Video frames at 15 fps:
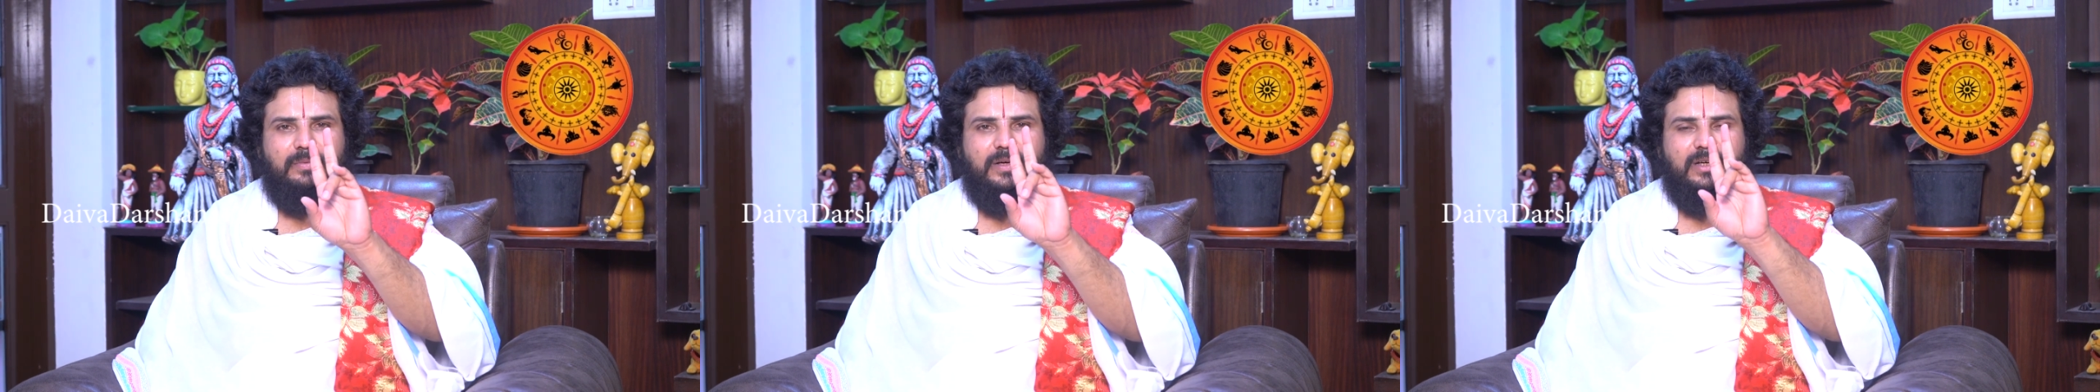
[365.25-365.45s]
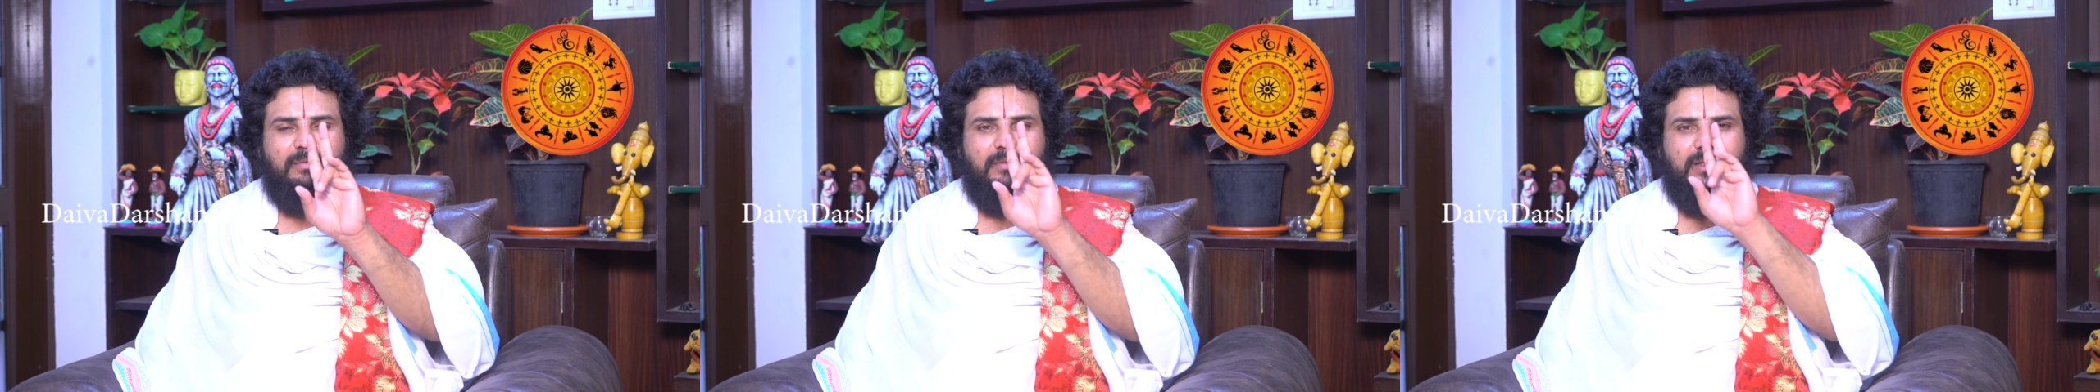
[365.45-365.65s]

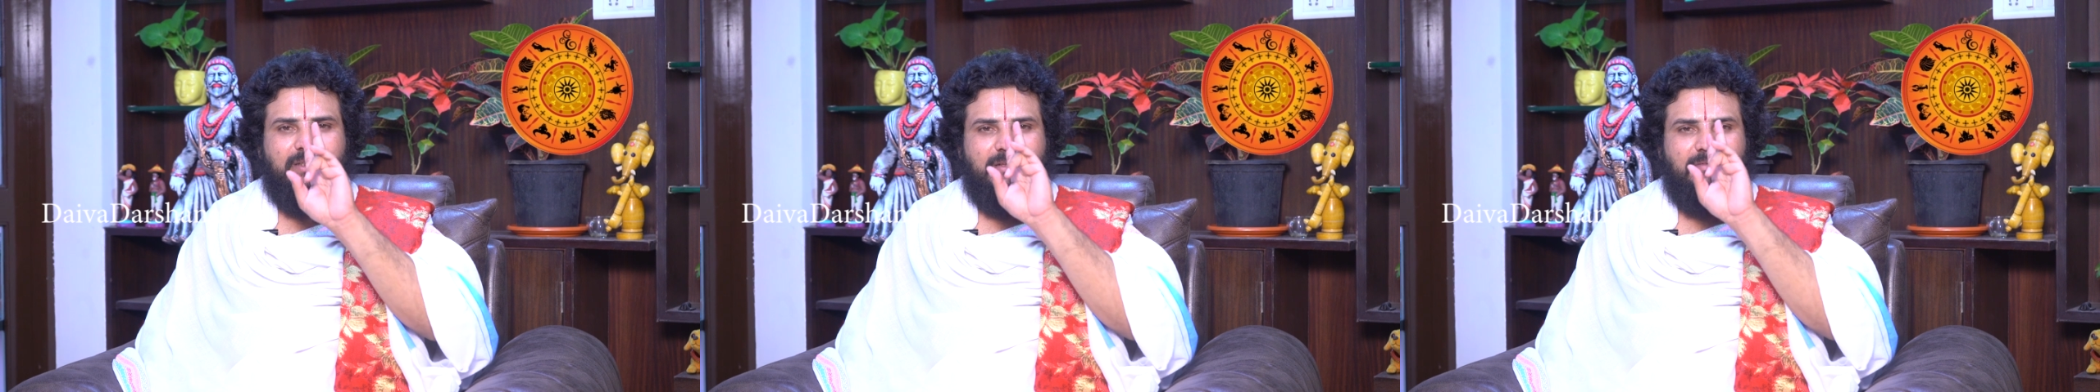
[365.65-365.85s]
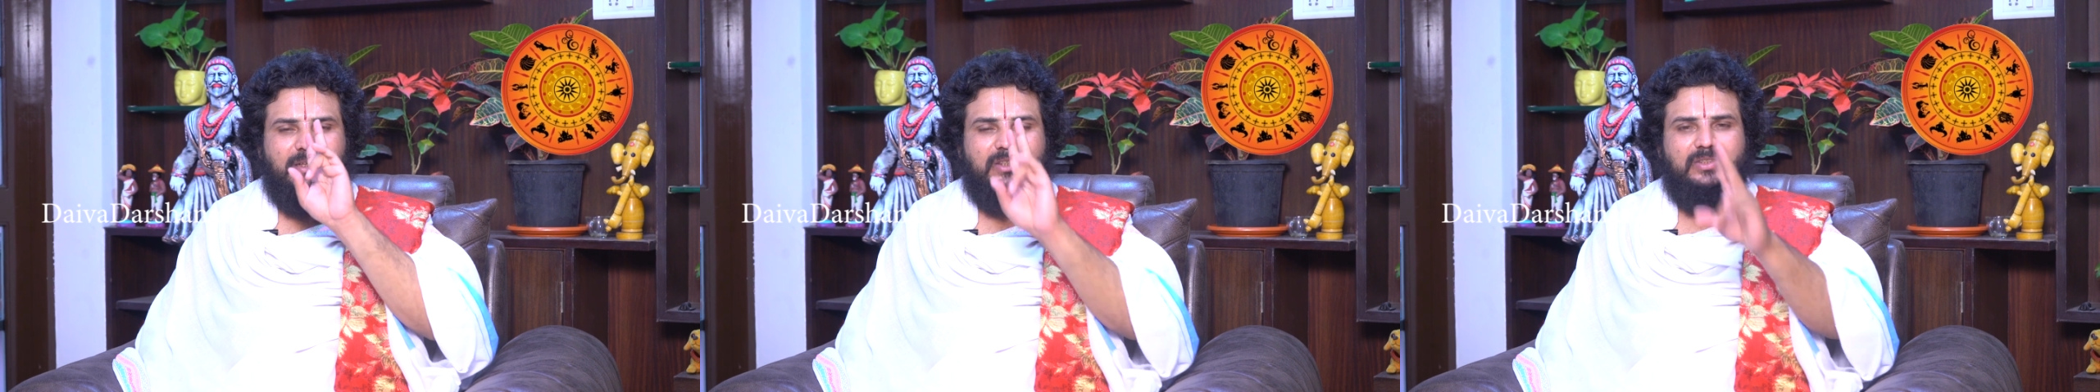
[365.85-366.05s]
పంట
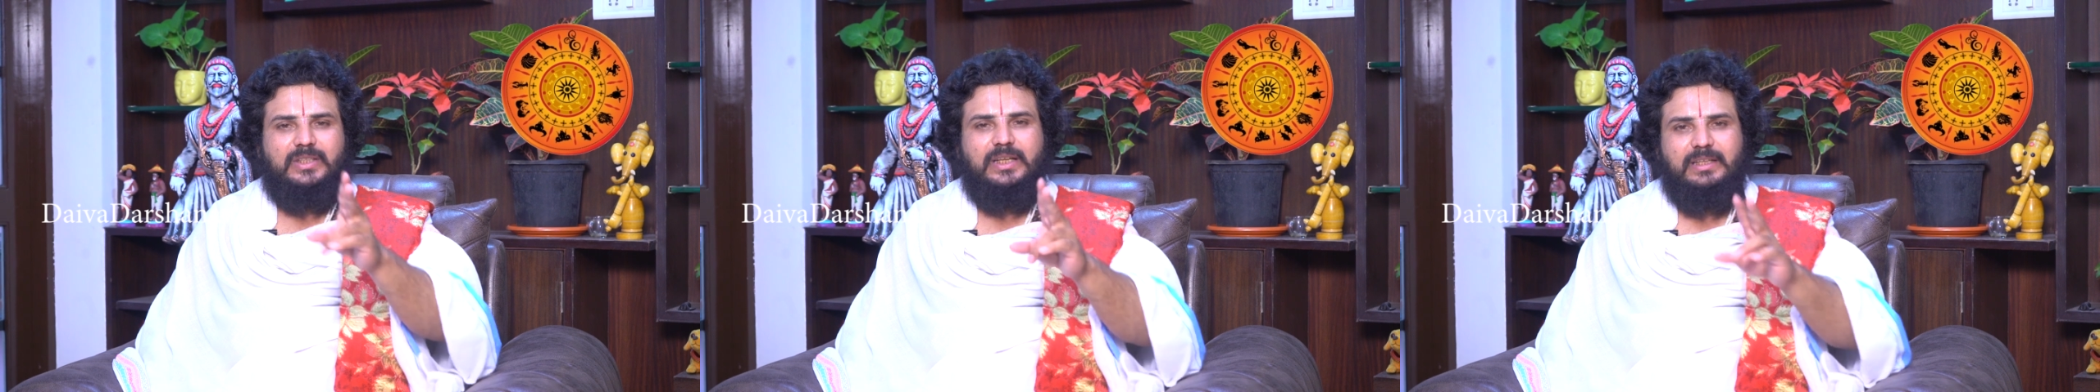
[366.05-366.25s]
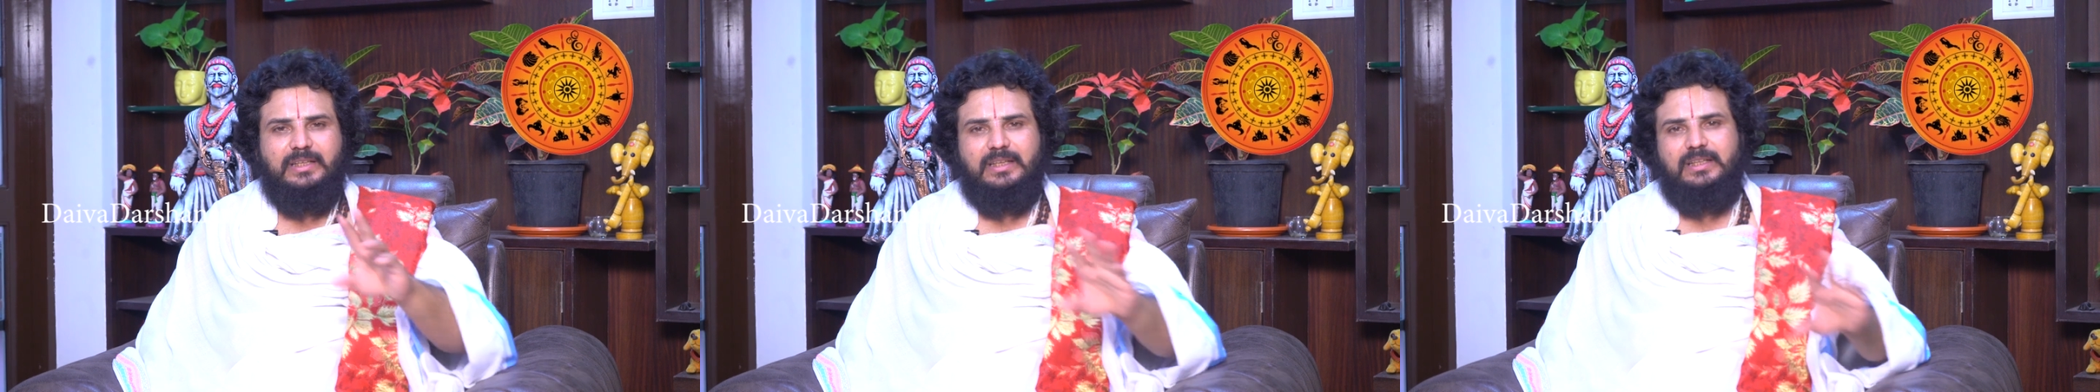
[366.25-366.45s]
మాత్రం
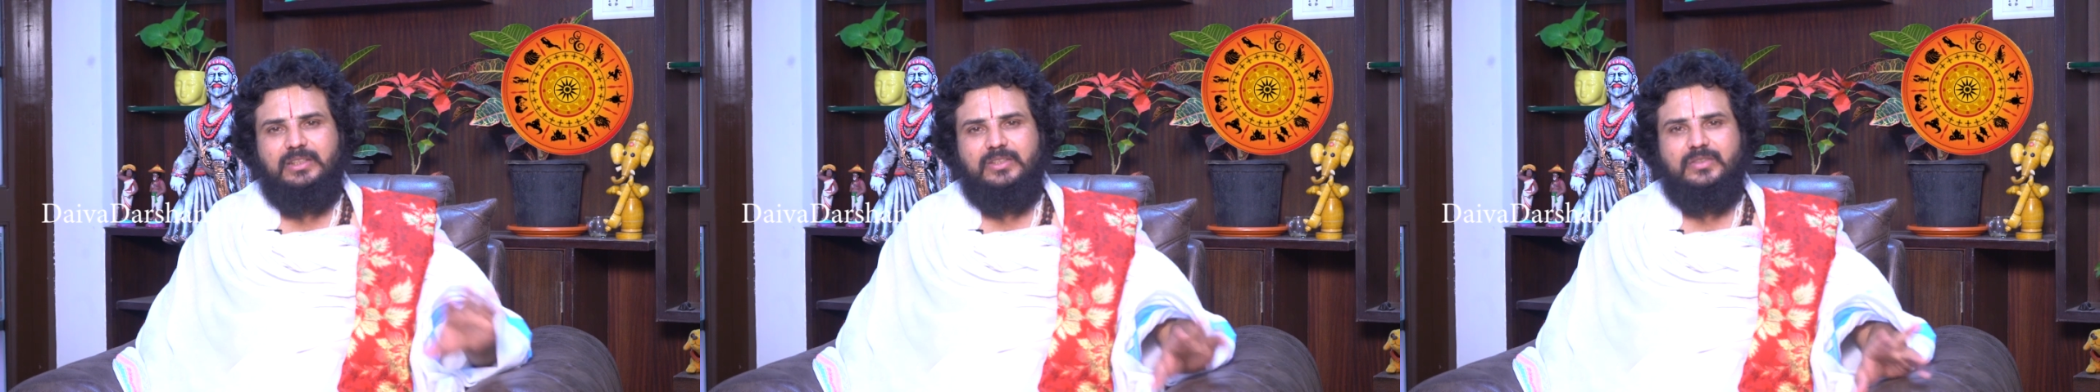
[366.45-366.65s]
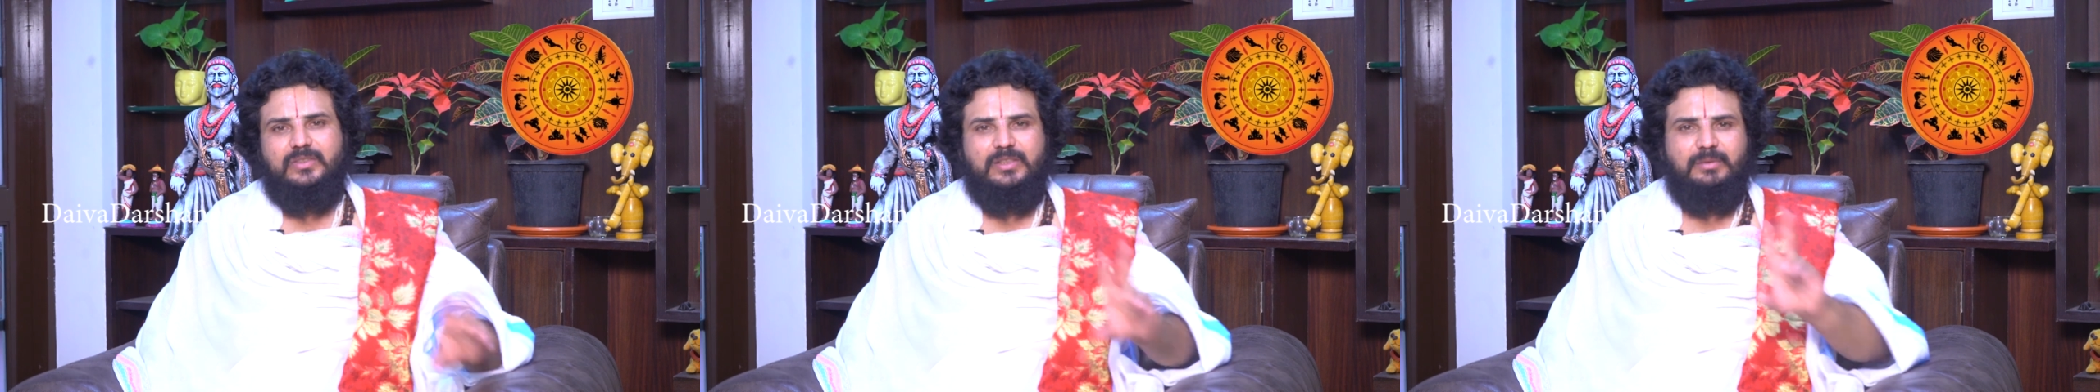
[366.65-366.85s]
నష్టాన్ని
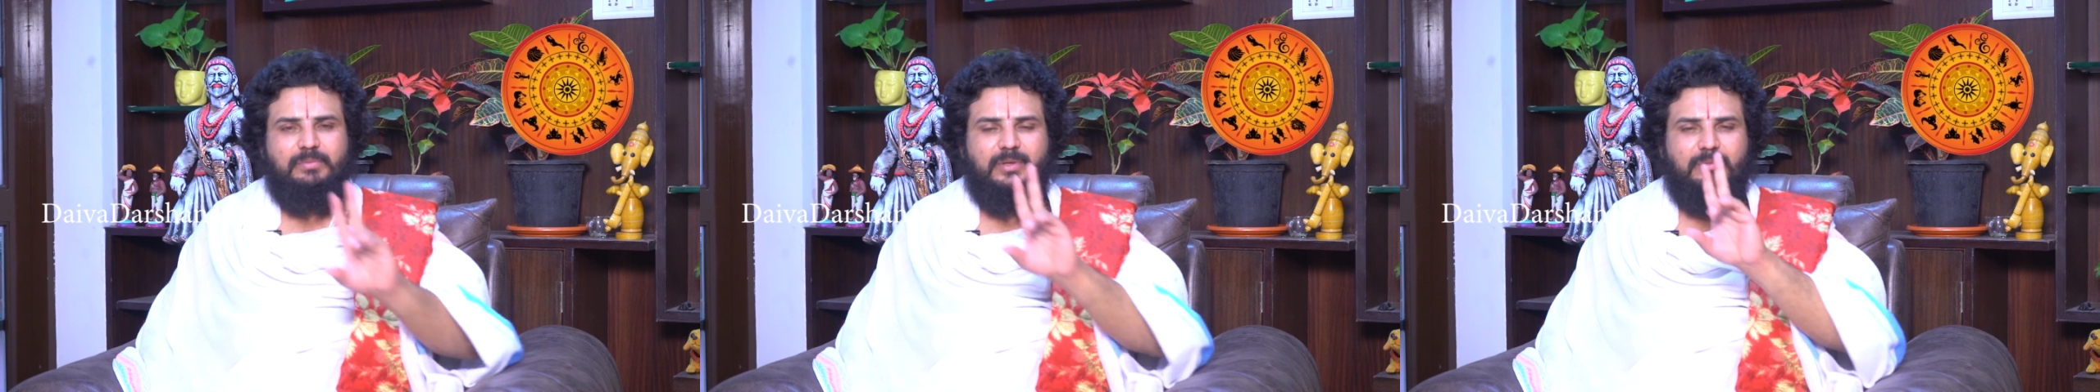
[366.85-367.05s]
కలిగిస్తుంది